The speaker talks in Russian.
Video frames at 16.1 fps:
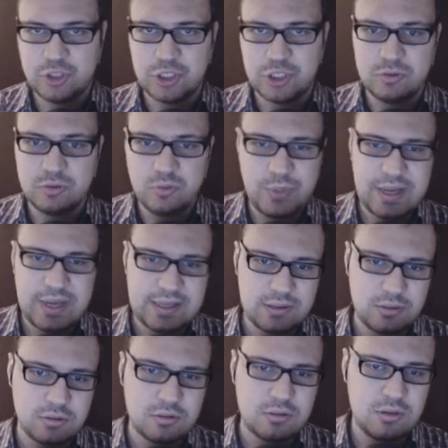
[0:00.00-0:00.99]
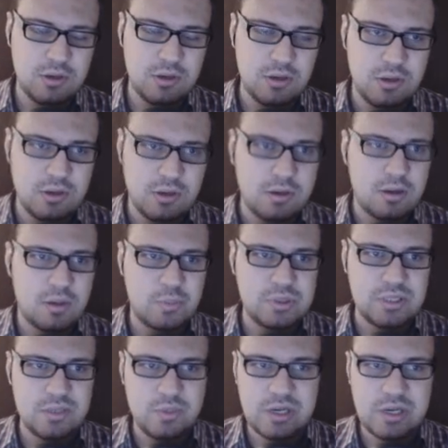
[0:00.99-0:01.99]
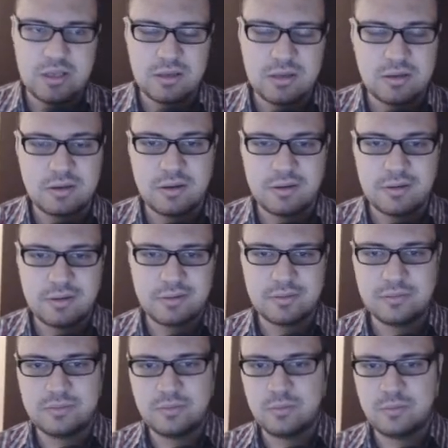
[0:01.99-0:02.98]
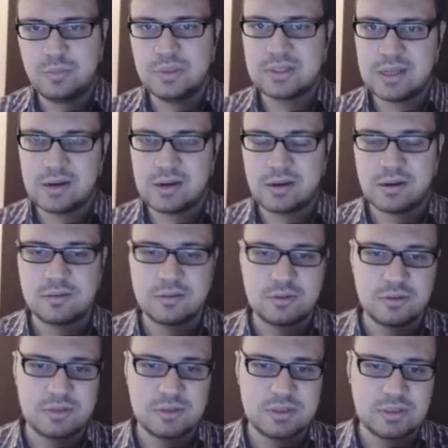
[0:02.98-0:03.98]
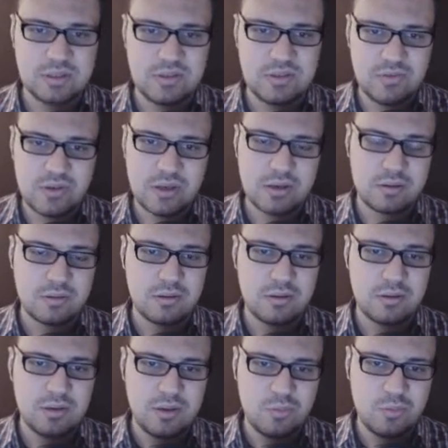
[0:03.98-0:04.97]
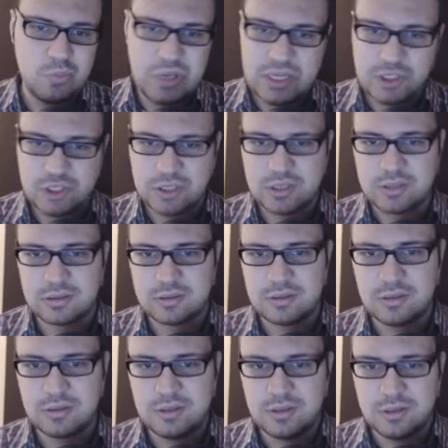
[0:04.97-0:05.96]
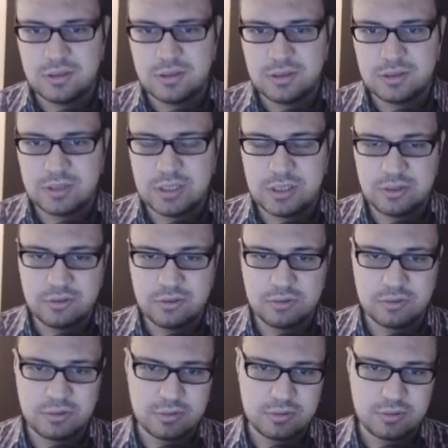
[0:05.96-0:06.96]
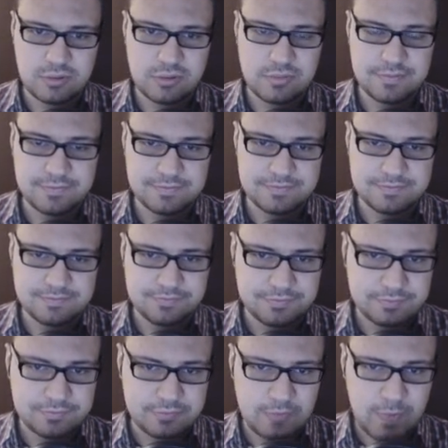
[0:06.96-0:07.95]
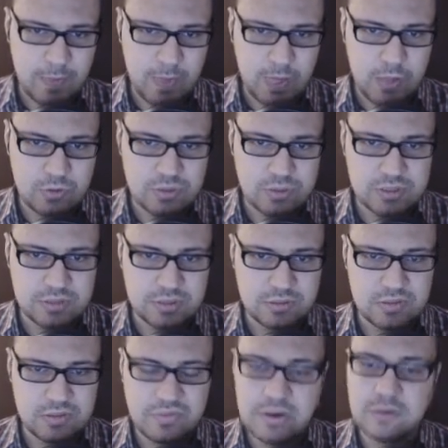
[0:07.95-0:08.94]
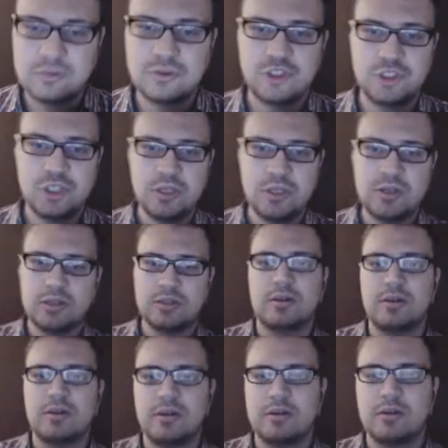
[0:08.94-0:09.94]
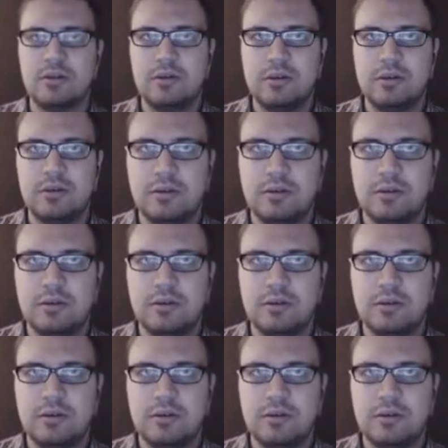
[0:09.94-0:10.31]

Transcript: лишь одну пятую, а потребление как полтора. То есть две печки дают, э, то есть два улучшения это как